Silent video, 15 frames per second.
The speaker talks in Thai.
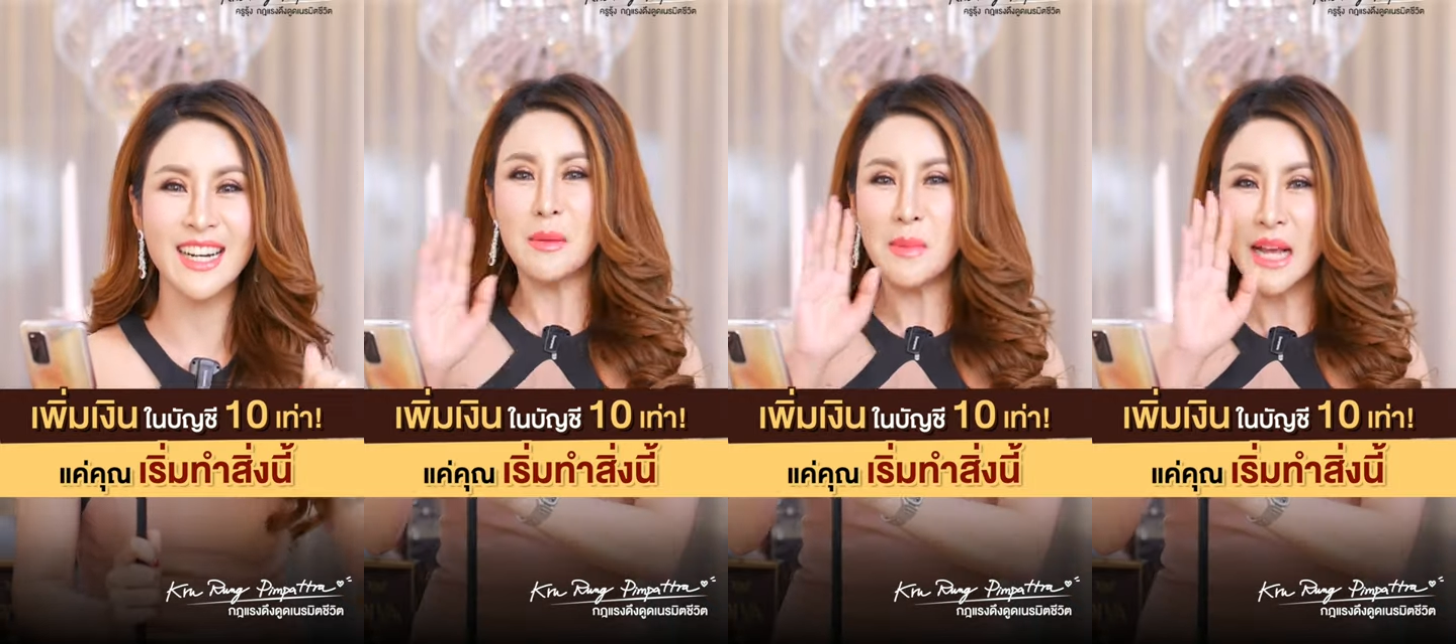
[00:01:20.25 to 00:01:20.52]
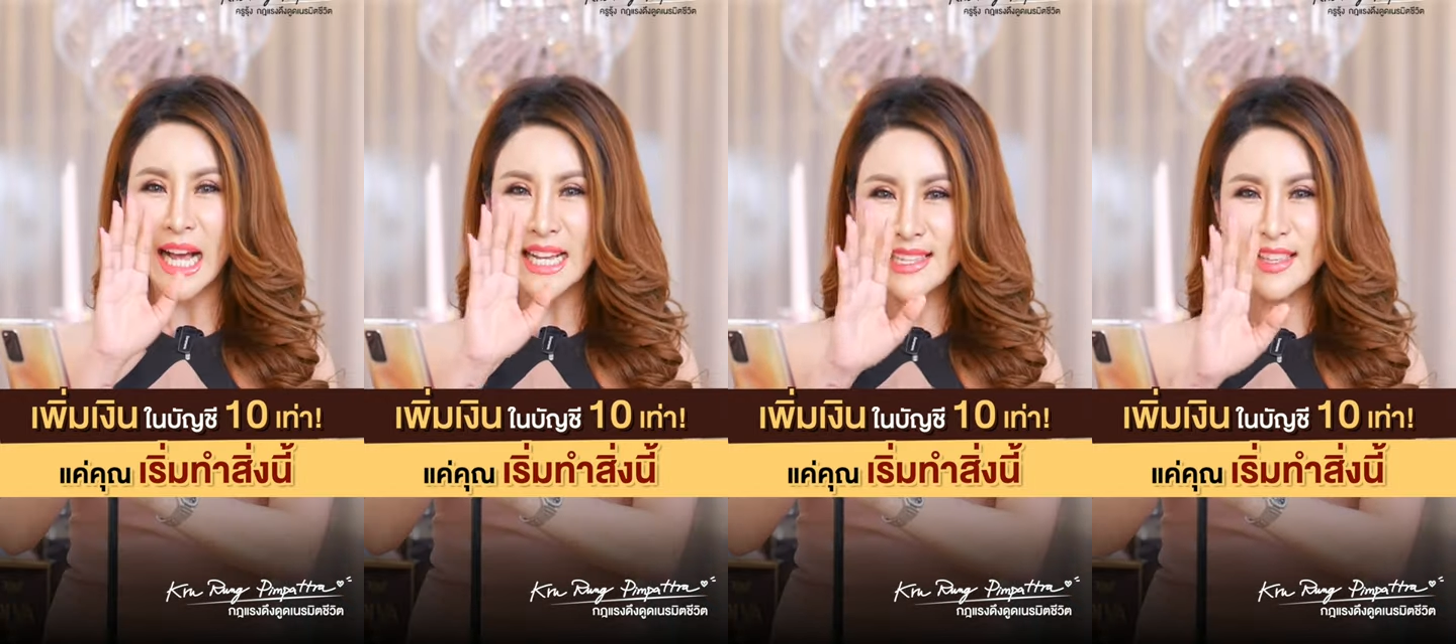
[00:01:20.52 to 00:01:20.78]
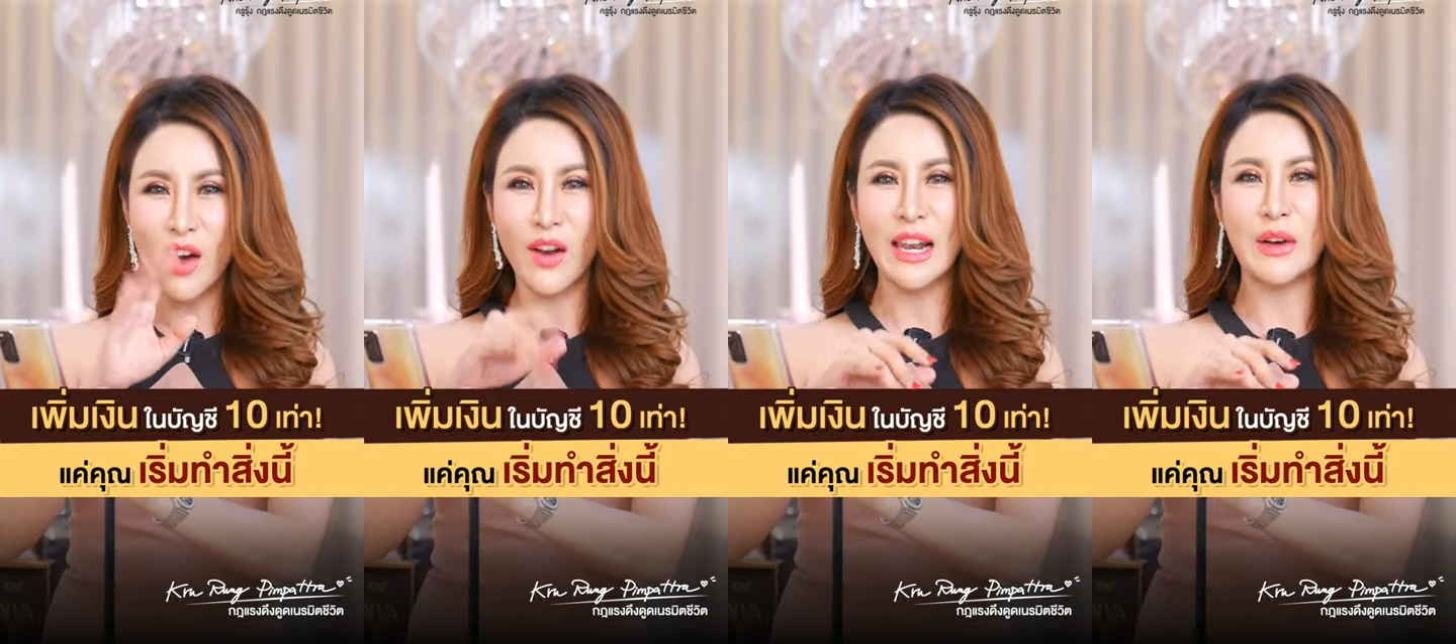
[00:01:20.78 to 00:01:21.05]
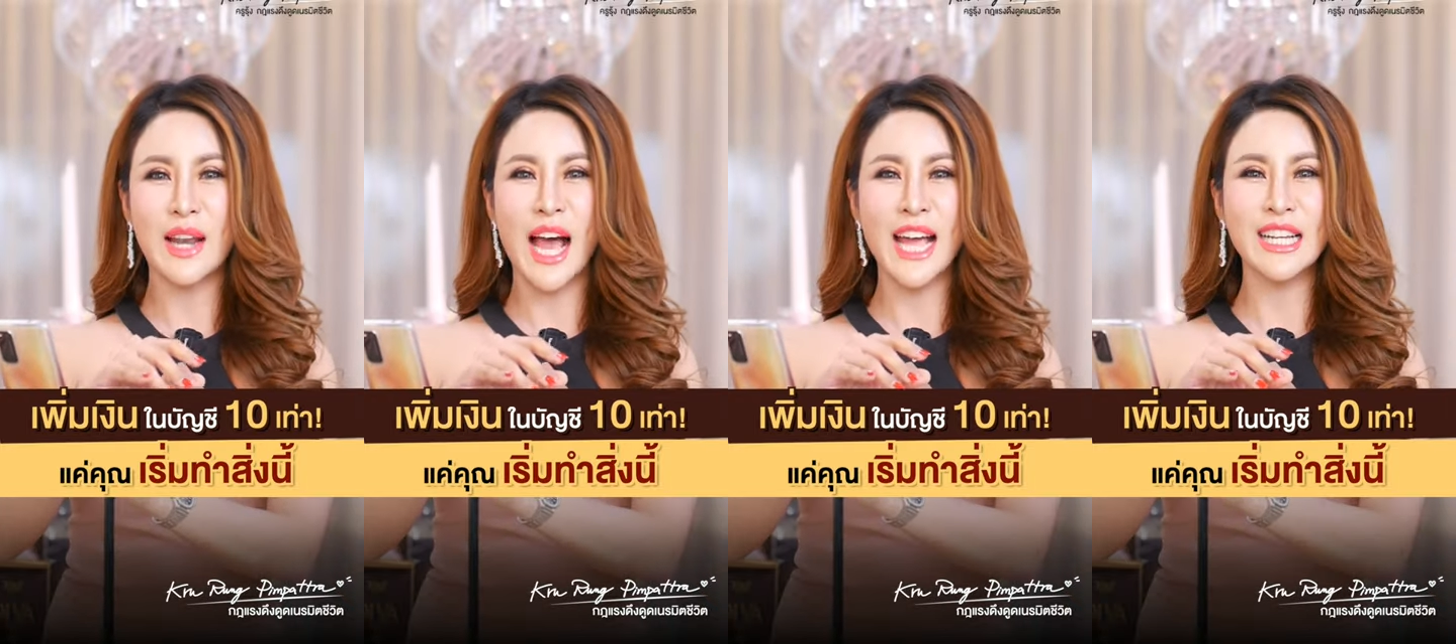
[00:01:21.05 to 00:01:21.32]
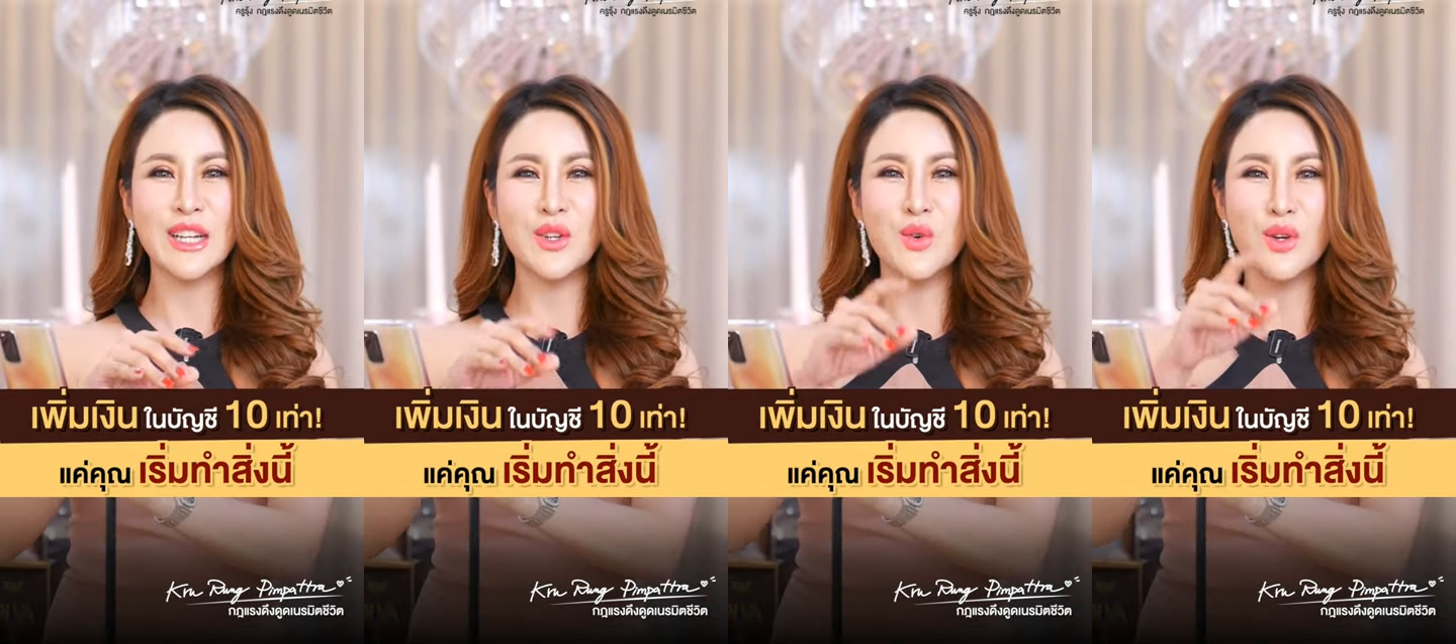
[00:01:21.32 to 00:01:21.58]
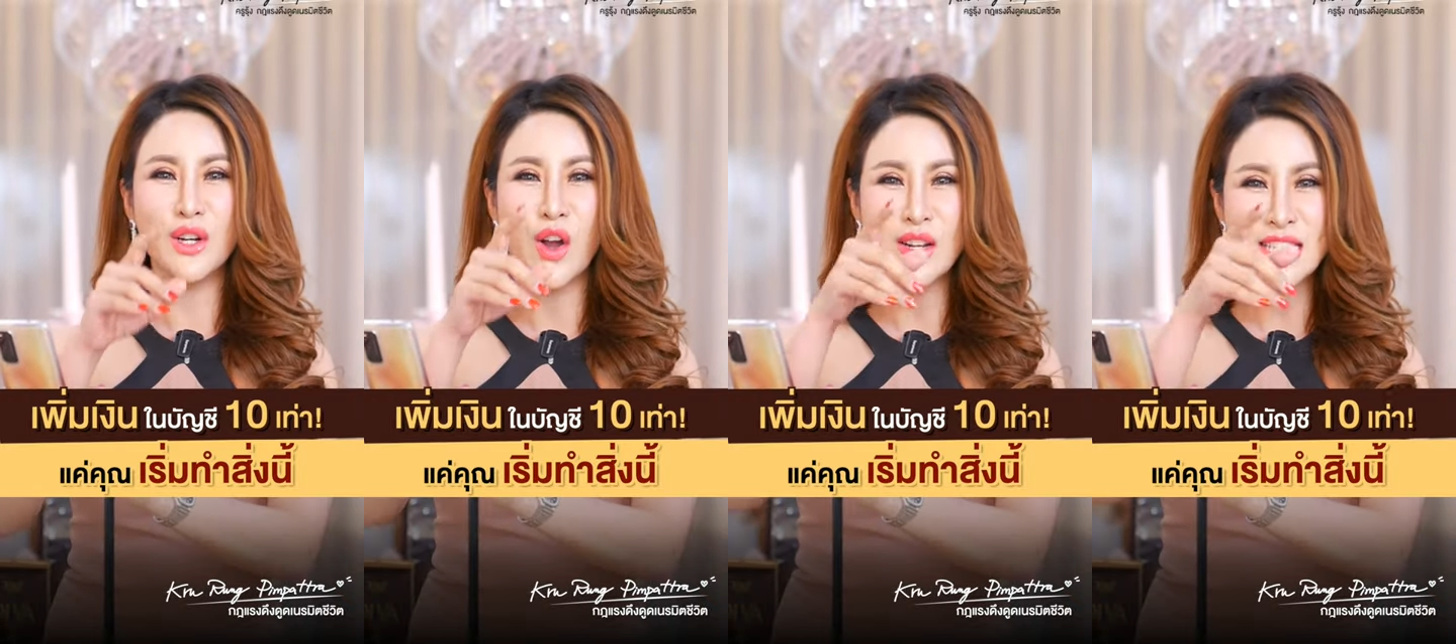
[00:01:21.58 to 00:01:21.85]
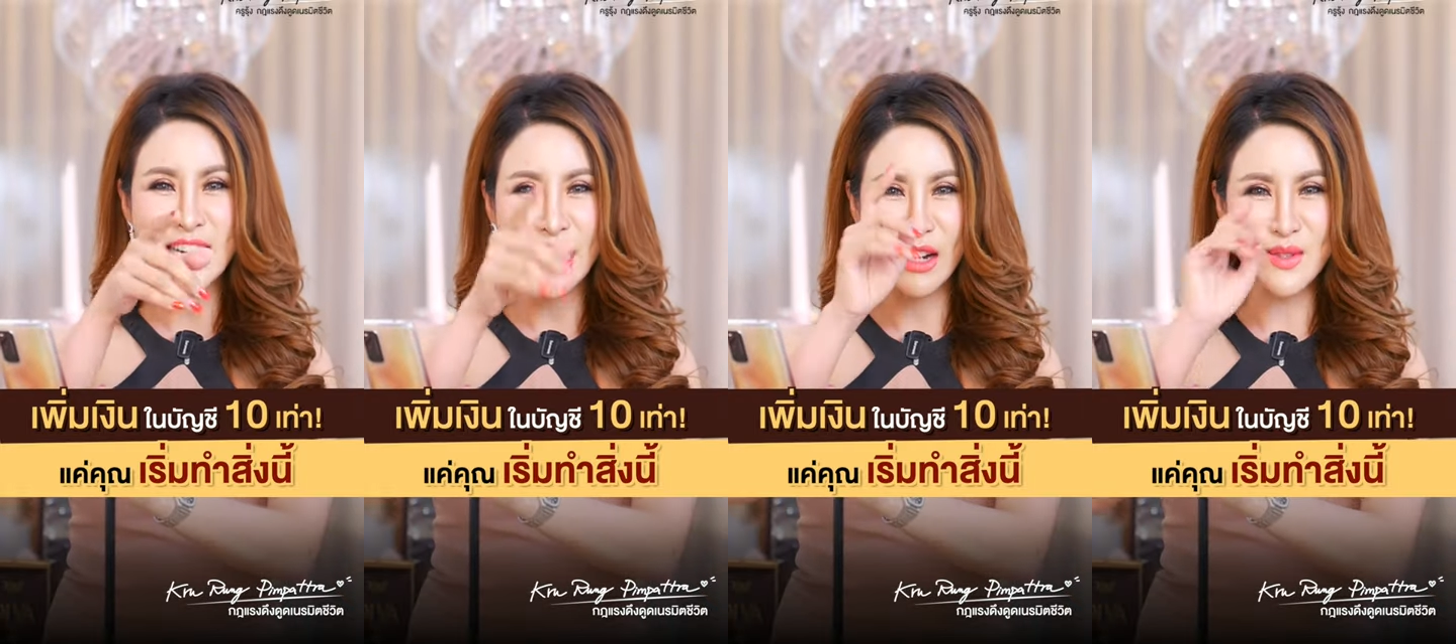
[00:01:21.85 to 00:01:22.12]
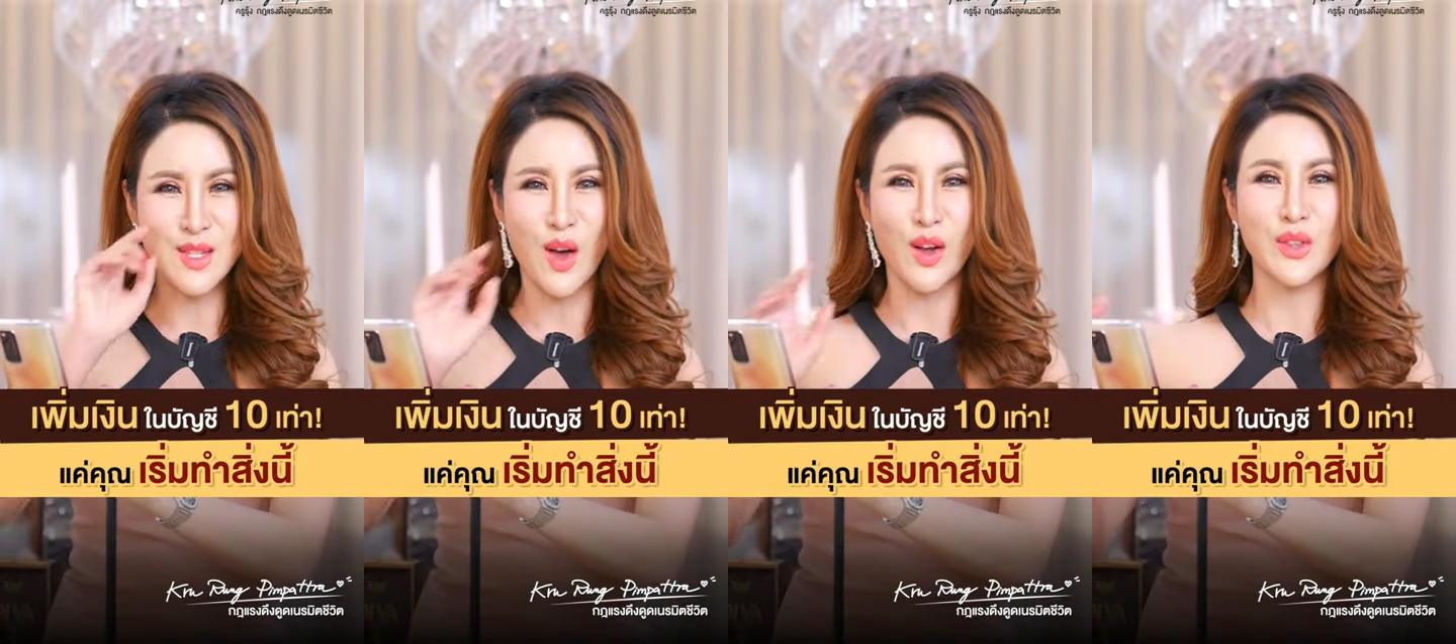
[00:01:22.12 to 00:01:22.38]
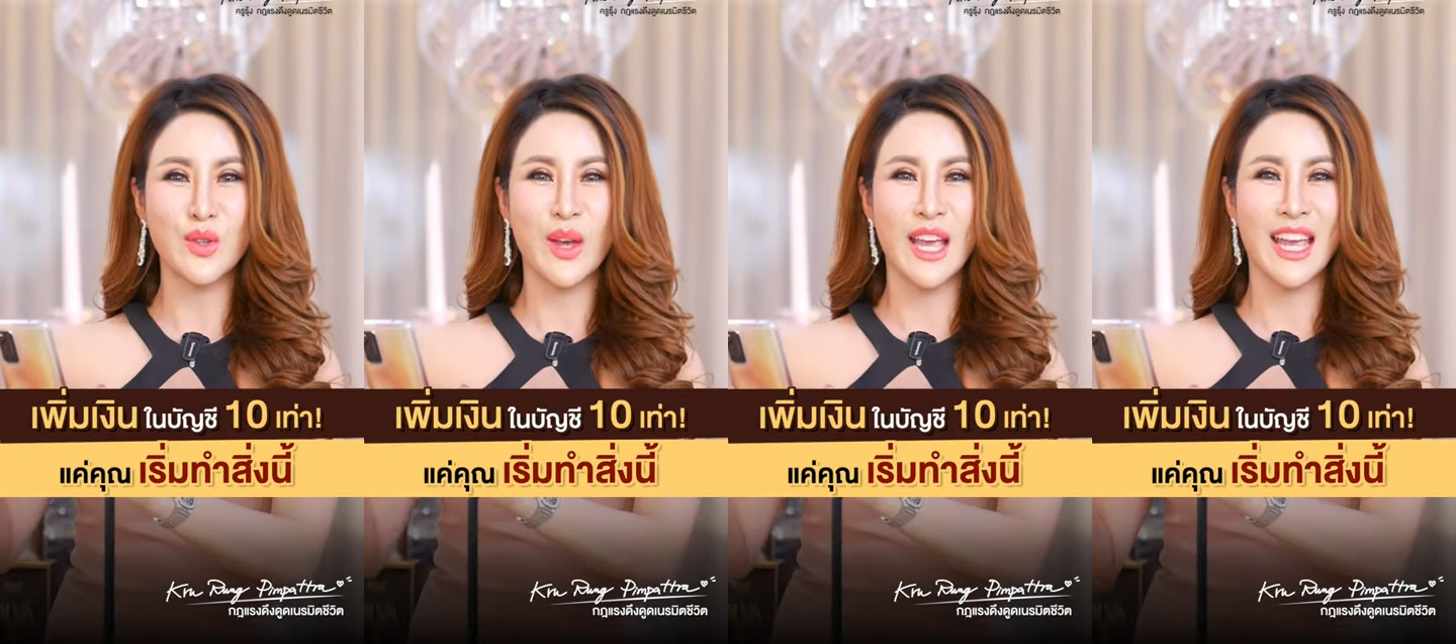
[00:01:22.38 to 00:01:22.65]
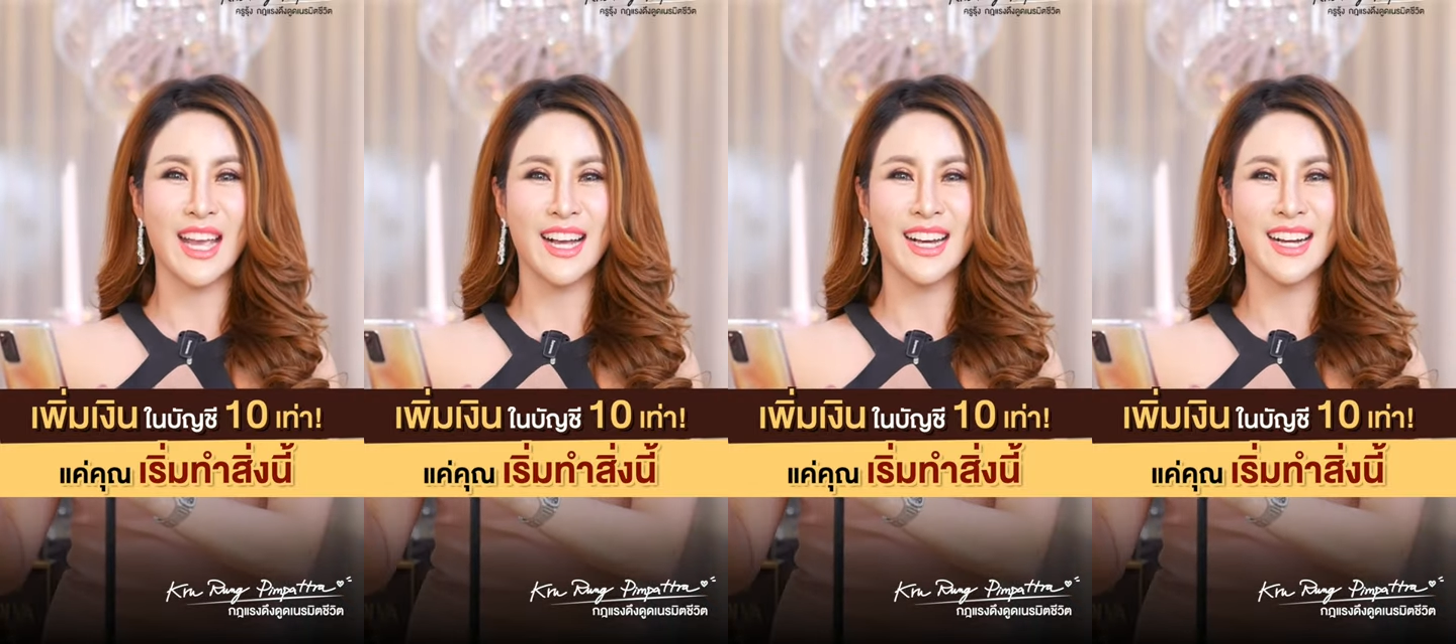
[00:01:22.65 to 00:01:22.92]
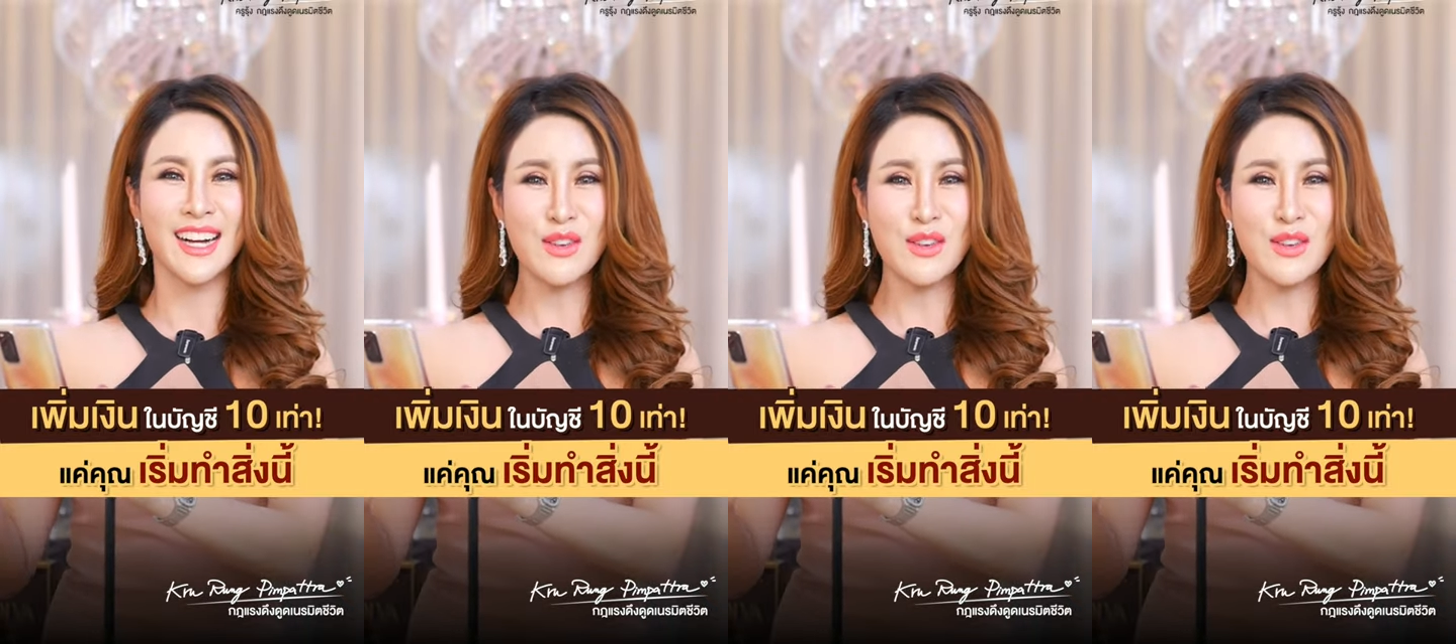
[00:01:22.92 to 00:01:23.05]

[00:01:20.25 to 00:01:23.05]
ไม่มีใครสอนเราได้นะลูก นอกจากเราสอนตัวเอง